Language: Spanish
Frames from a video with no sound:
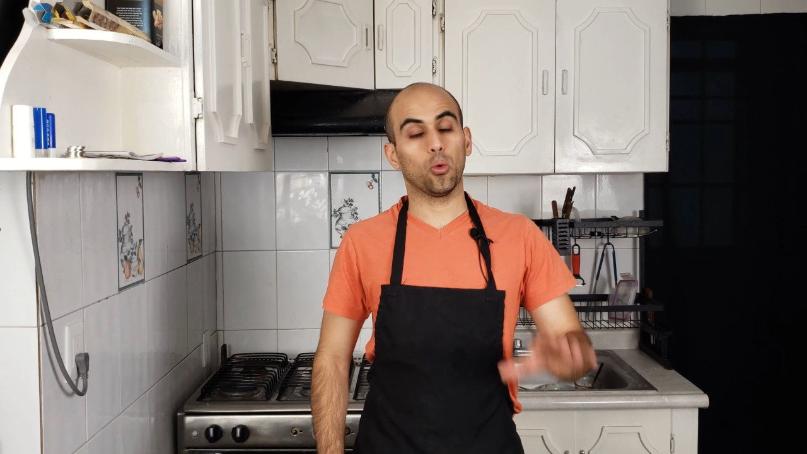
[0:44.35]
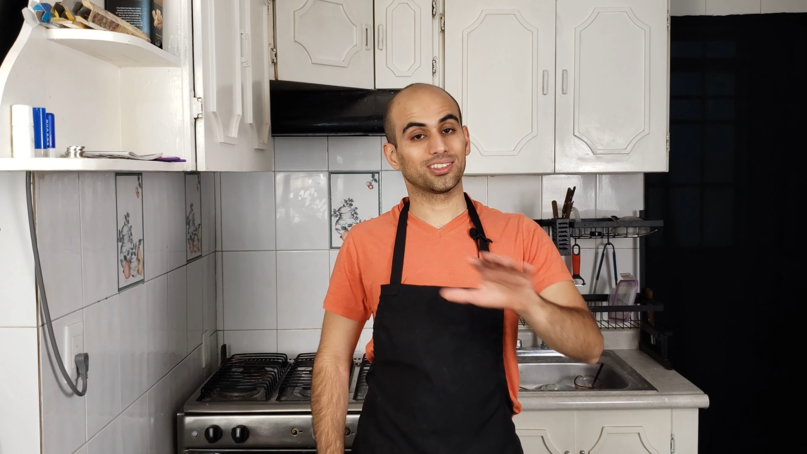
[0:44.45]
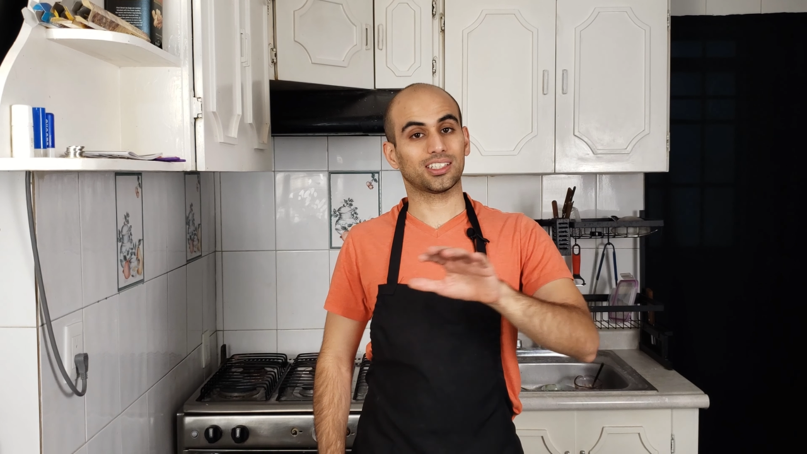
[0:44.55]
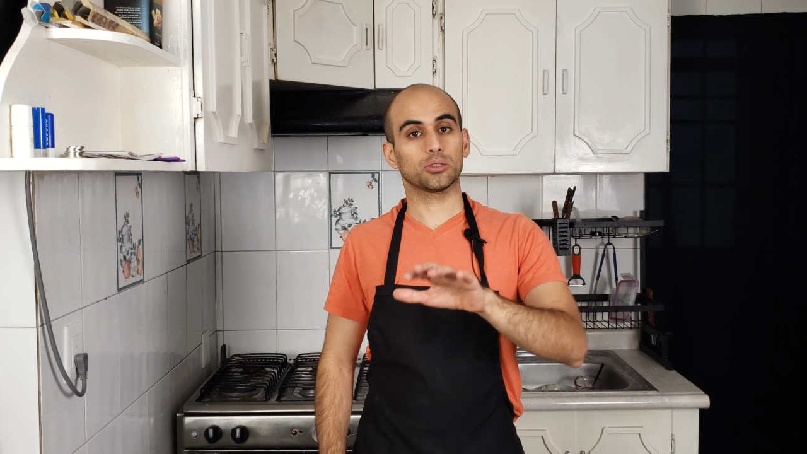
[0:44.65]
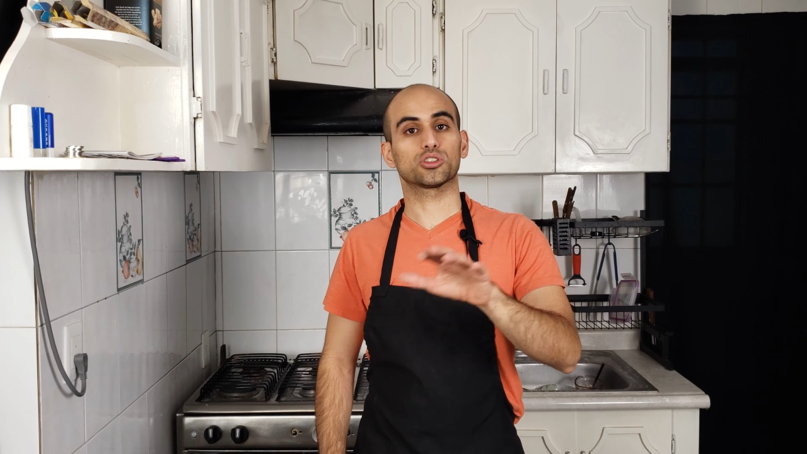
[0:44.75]
o
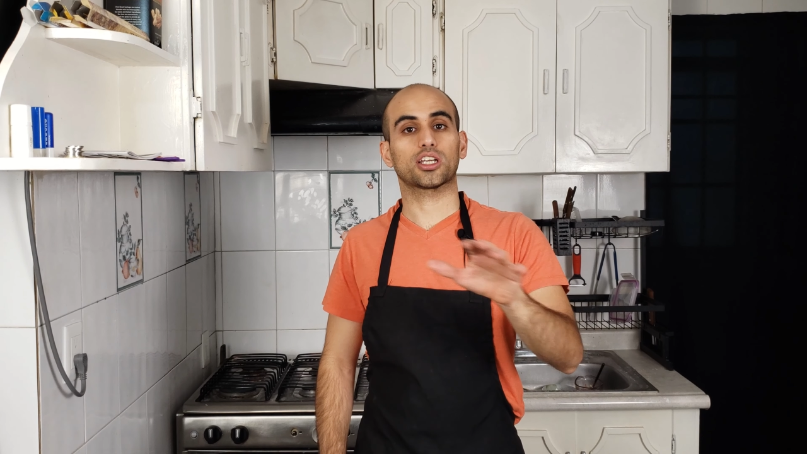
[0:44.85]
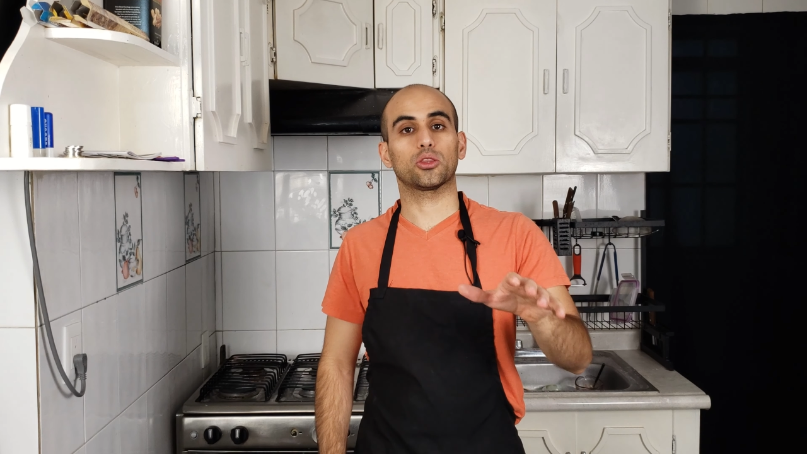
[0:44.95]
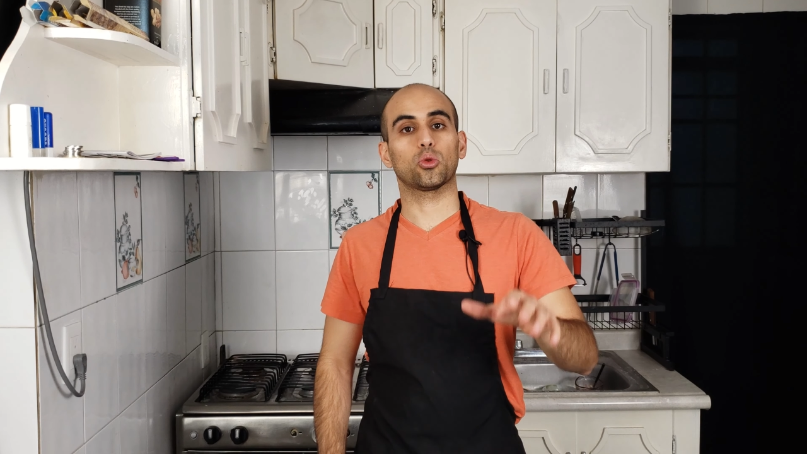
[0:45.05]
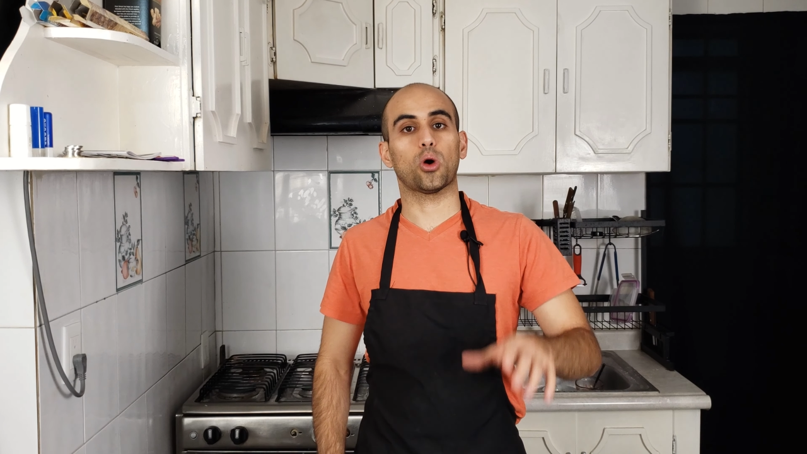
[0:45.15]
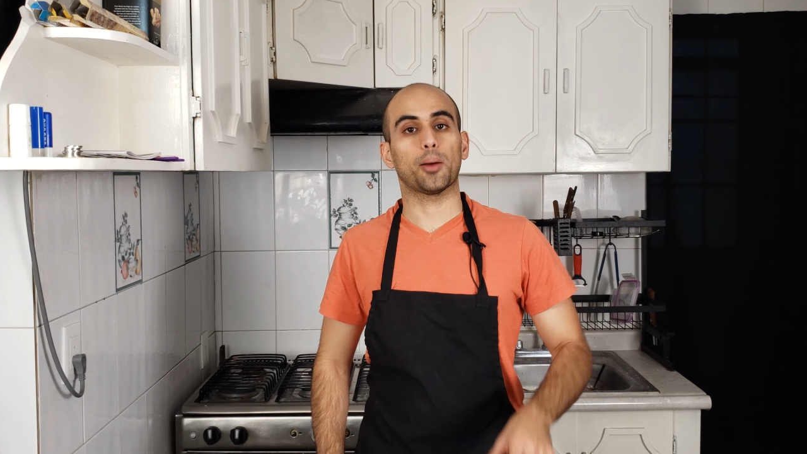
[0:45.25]
estás
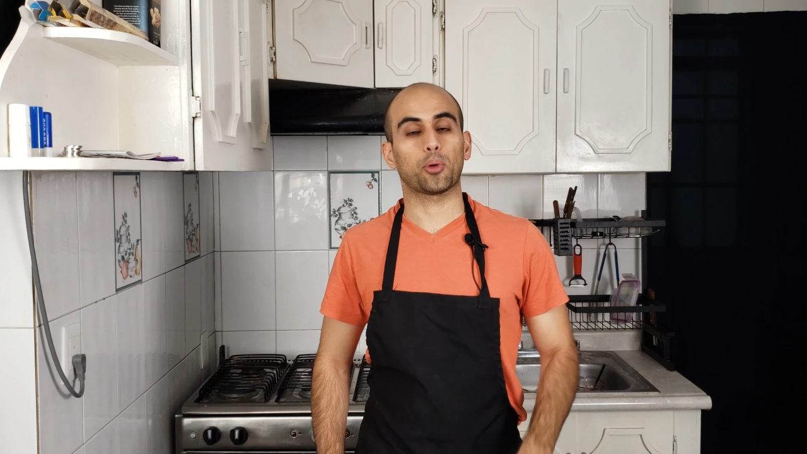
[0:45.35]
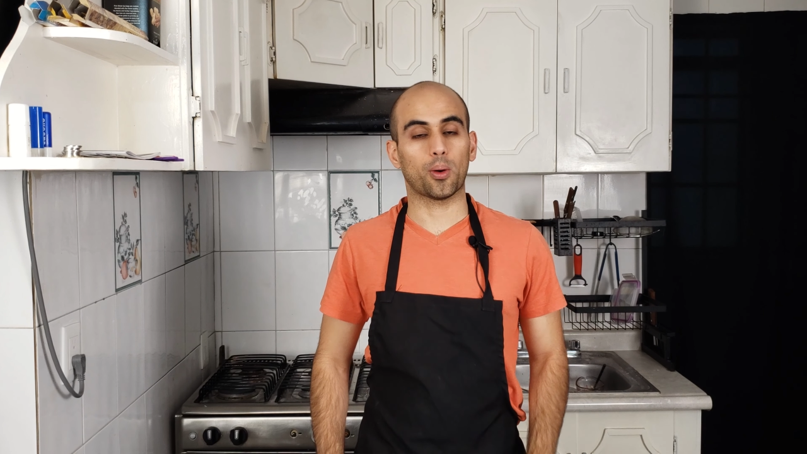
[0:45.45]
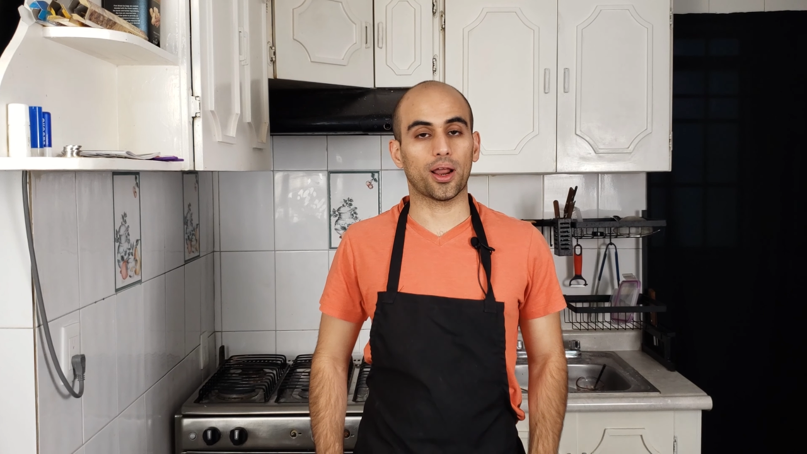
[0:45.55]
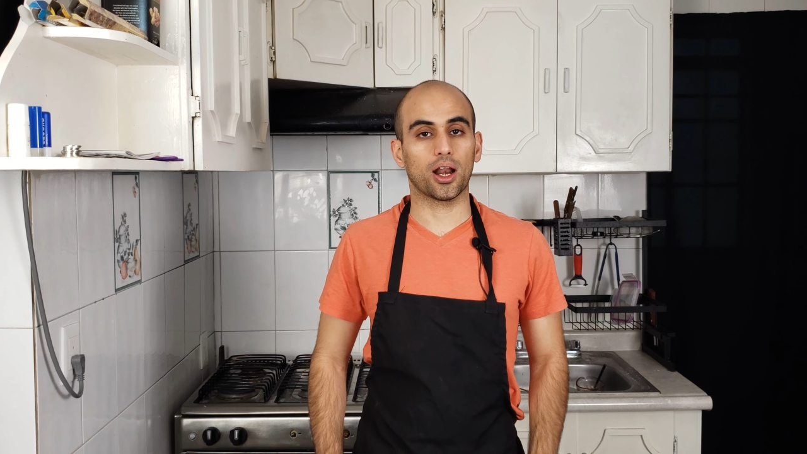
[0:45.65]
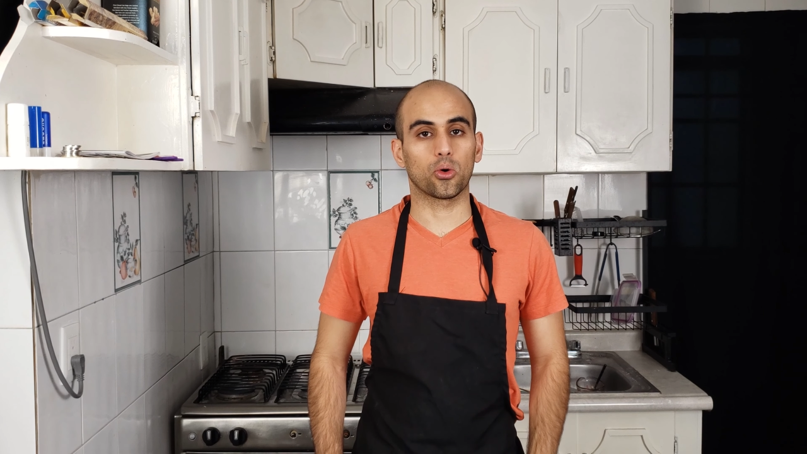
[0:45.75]
buscando
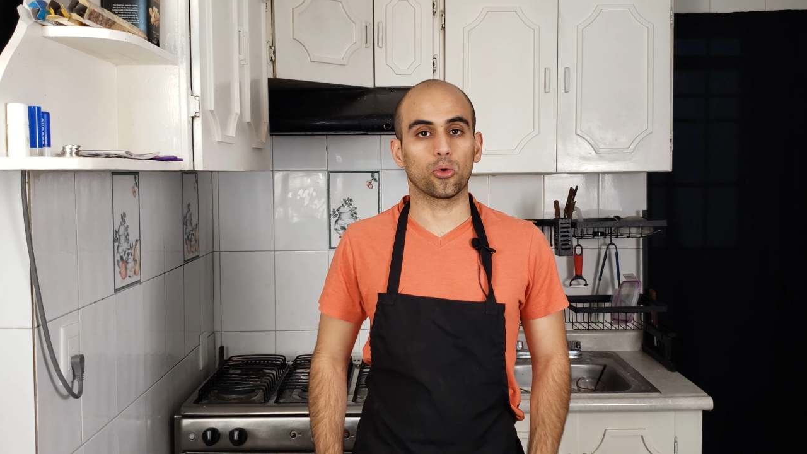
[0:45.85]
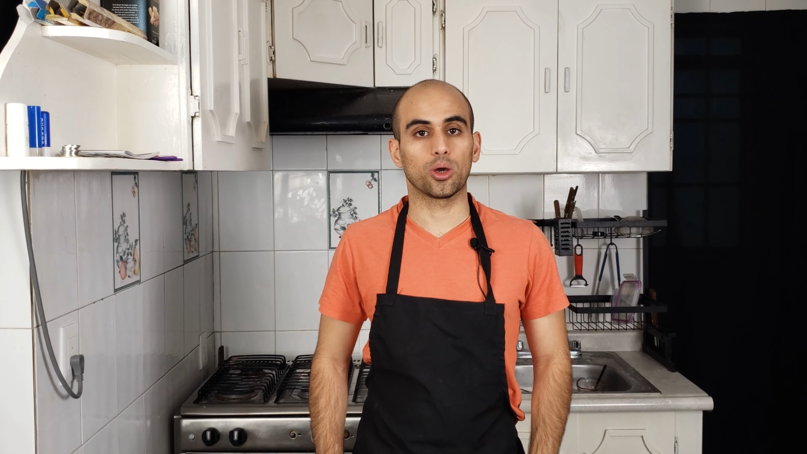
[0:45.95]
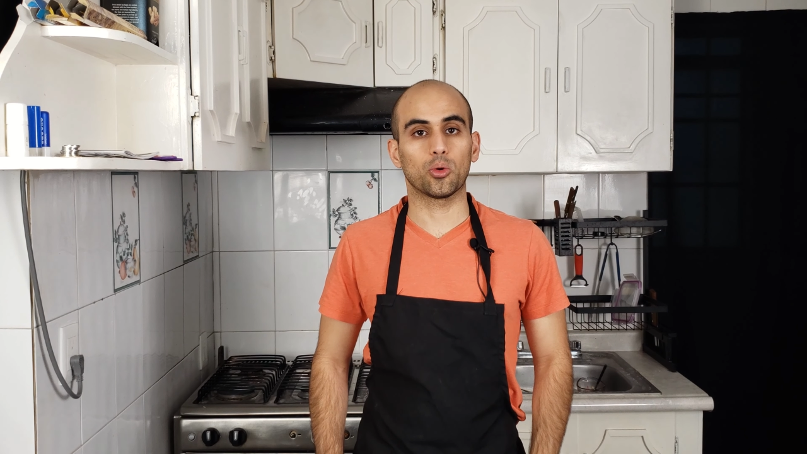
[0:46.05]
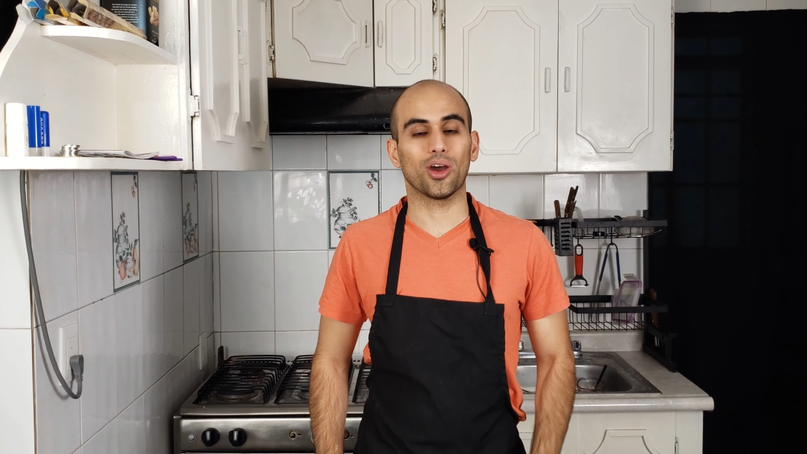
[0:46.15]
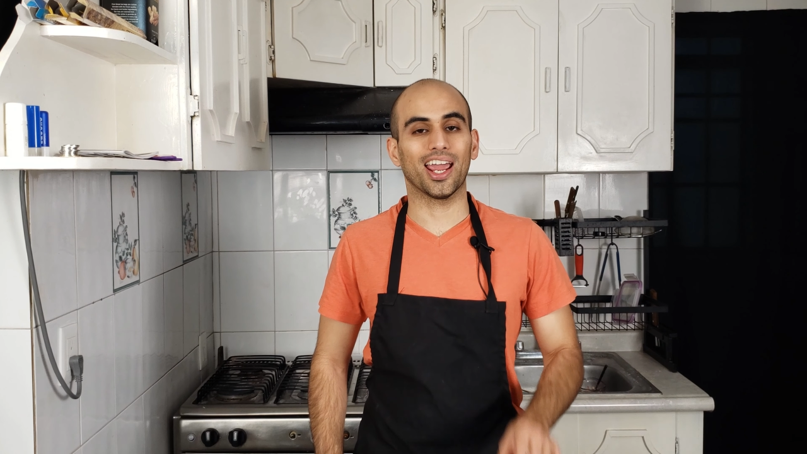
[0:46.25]
probar algo nuevo,